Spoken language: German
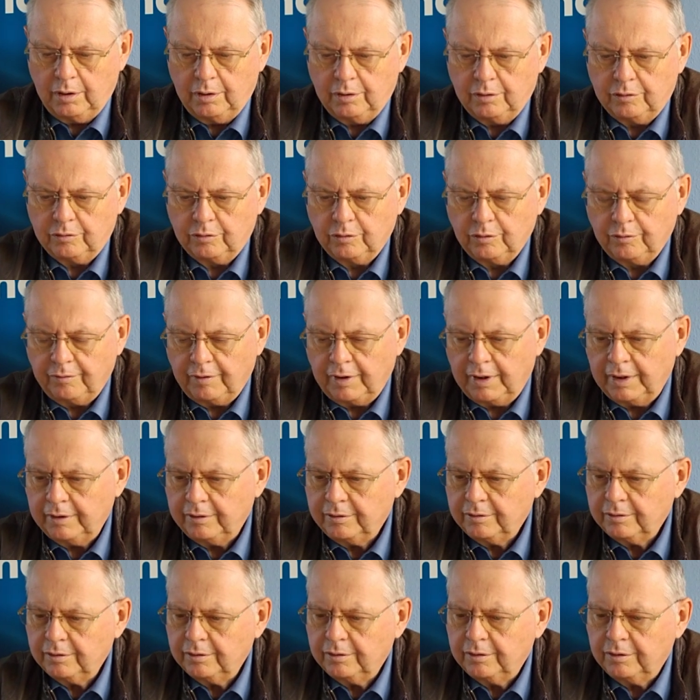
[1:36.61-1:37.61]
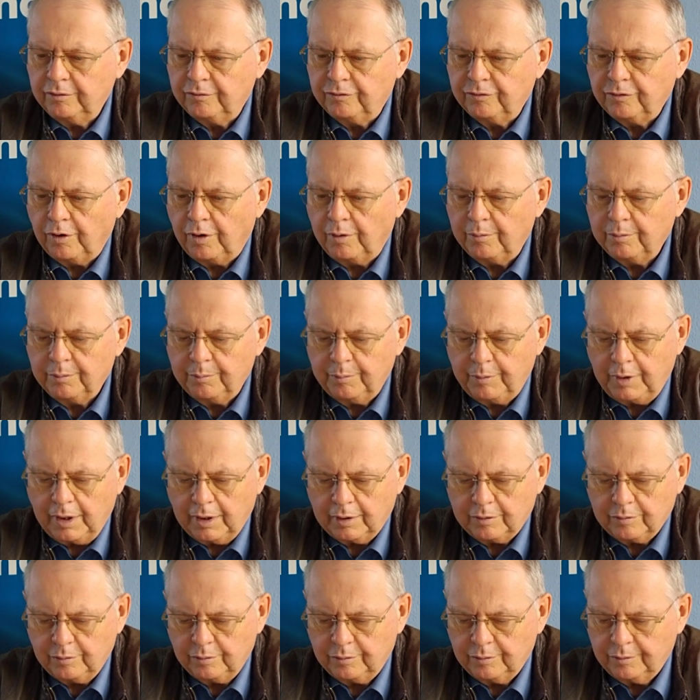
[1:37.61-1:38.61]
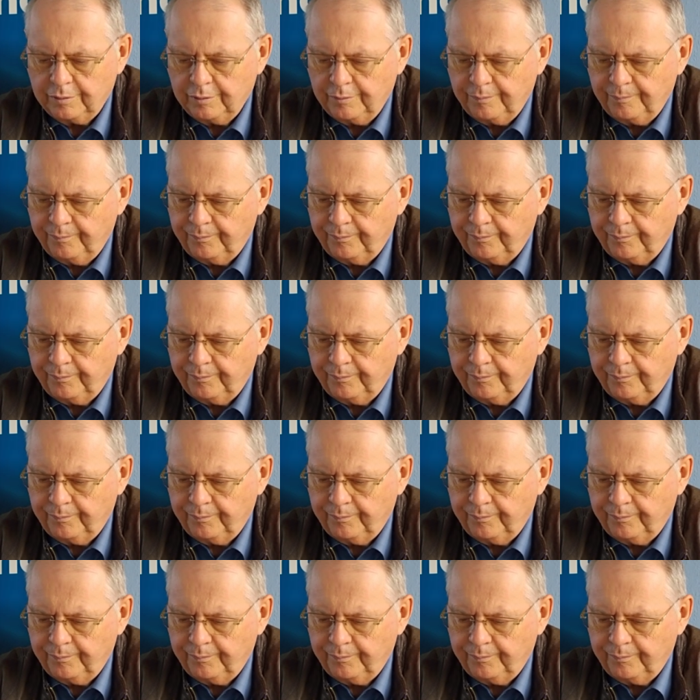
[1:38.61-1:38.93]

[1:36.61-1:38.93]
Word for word: Soweit die Vorbemerkung.